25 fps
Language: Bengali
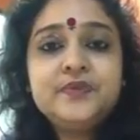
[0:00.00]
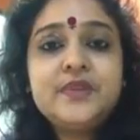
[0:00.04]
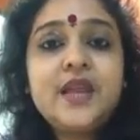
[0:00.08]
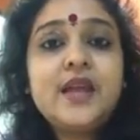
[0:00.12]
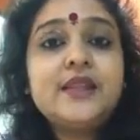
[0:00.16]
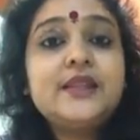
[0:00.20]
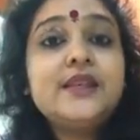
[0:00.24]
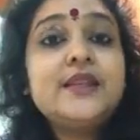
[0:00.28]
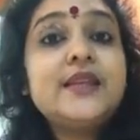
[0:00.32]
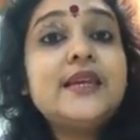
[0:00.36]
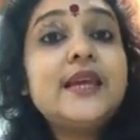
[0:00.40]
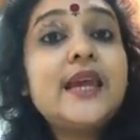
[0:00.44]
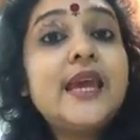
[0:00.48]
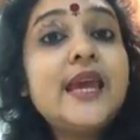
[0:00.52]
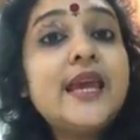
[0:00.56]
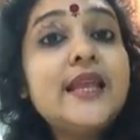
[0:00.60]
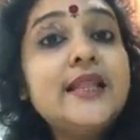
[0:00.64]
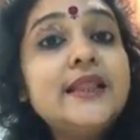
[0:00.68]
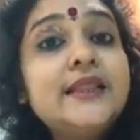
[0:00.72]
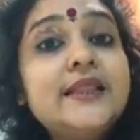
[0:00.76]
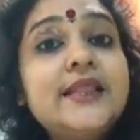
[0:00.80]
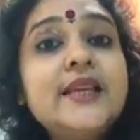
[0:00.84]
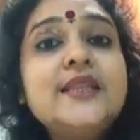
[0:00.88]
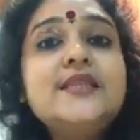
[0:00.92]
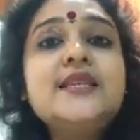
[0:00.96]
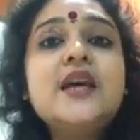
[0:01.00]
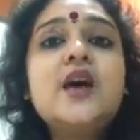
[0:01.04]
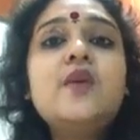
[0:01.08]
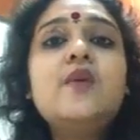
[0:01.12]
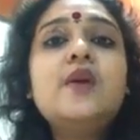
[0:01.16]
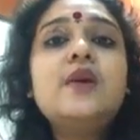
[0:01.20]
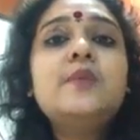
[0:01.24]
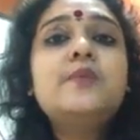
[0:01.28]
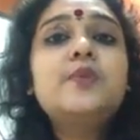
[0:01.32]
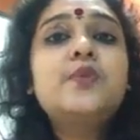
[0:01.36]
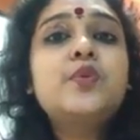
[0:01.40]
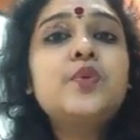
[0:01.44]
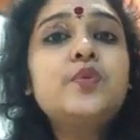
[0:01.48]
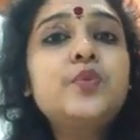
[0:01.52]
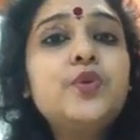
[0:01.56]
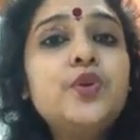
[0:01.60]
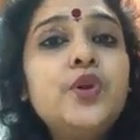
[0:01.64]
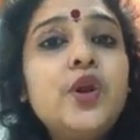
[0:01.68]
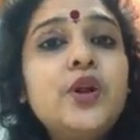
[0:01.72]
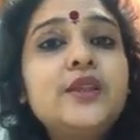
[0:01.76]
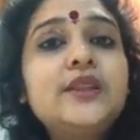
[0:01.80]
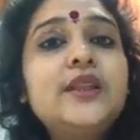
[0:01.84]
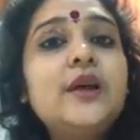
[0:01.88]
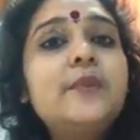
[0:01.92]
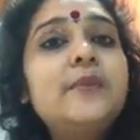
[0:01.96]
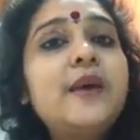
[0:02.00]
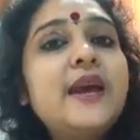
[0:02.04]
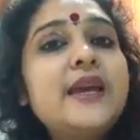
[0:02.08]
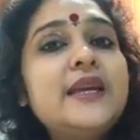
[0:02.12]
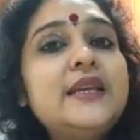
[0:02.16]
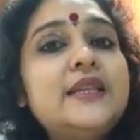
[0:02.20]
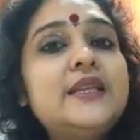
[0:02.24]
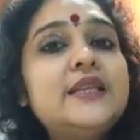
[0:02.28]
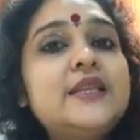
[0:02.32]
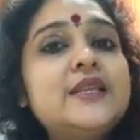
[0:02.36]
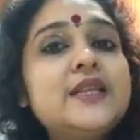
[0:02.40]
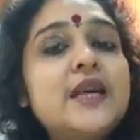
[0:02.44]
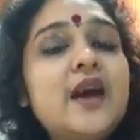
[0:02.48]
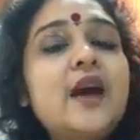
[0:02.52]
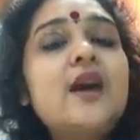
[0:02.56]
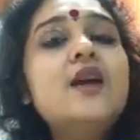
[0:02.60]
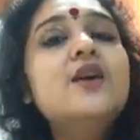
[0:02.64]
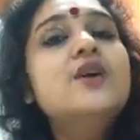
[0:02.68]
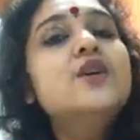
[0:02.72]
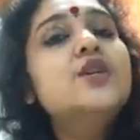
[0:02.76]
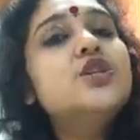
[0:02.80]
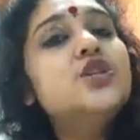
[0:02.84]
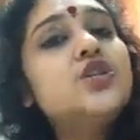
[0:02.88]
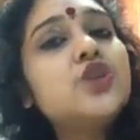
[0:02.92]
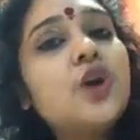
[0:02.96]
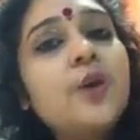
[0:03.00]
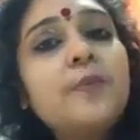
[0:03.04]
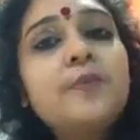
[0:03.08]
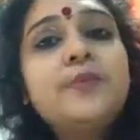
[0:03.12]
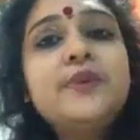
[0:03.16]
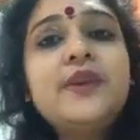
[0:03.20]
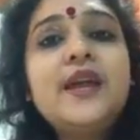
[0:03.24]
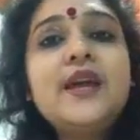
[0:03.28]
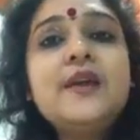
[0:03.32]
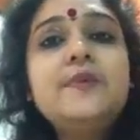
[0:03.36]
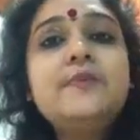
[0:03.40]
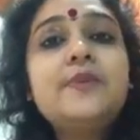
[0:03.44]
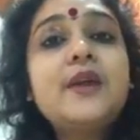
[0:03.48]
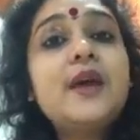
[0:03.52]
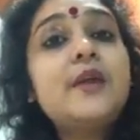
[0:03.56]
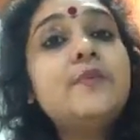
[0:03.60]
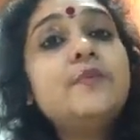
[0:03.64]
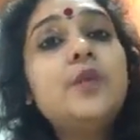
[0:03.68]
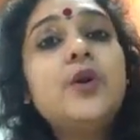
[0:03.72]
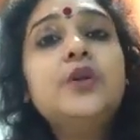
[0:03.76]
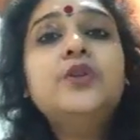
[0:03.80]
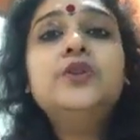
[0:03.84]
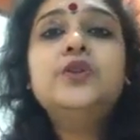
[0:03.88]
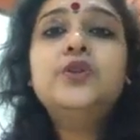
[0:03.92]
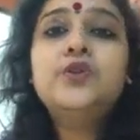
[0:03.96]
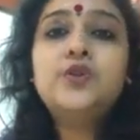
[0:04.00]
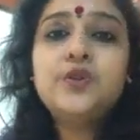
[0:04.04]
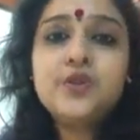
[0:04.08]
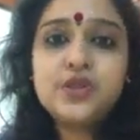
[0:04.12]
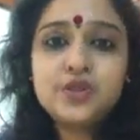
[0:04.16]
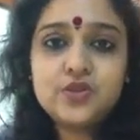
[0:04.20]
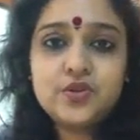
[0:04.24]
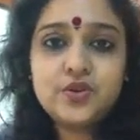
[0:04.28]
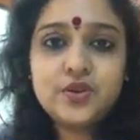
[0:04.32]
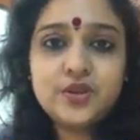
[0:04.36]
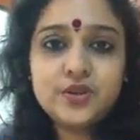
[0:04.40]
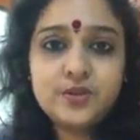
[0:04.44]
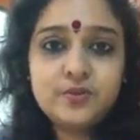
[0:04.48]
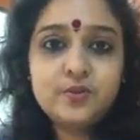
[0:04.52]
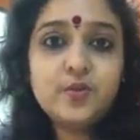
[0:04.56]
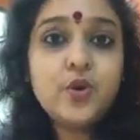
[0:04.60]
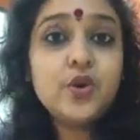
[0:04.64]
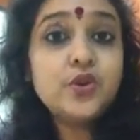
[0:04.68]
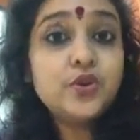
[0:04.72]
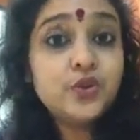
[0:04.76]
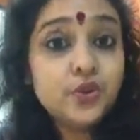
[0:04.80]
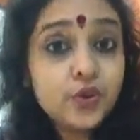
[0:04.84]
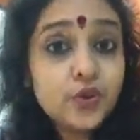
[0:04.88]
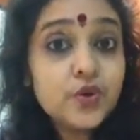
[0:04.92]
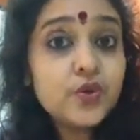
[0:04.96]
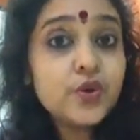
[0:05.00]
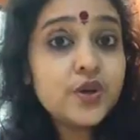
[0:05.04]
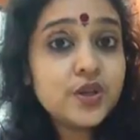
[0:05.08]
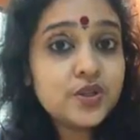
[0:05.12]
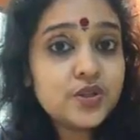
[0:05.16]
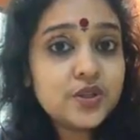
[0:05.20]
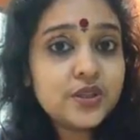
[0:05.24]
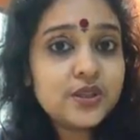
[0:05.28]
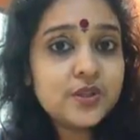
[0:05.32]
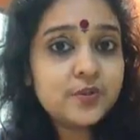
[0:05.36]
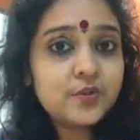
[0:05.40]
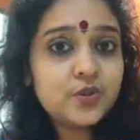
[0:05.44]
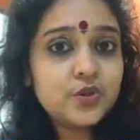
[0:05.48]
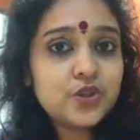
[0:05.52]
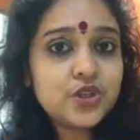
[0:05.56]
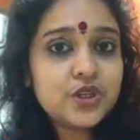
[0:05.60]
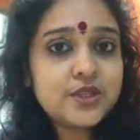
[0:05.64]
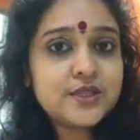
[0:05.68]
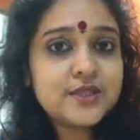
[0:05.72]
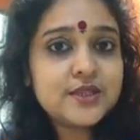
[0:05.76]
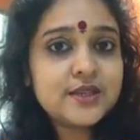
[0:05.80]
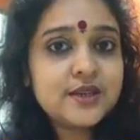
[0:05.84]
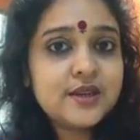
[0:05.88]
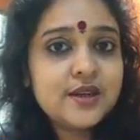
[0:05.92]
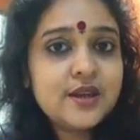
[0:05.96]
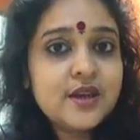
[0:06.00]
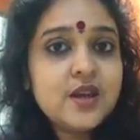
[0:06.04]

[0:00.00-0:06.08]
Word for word: তাদের খেলতে যাওয়ার প্রবণতা বা ইচ্ছা সবটাই প্রায় বন্ধ হয়ে চলে বন্ধ হয়ে যেতে বসেছে